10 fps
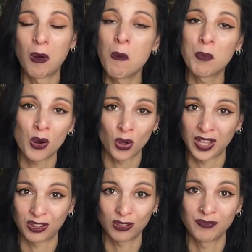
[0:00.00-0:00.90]
un poco
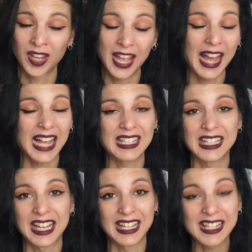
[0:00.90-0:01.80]
de todo.
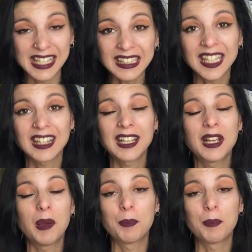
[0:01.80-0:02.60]
Así que siéntate,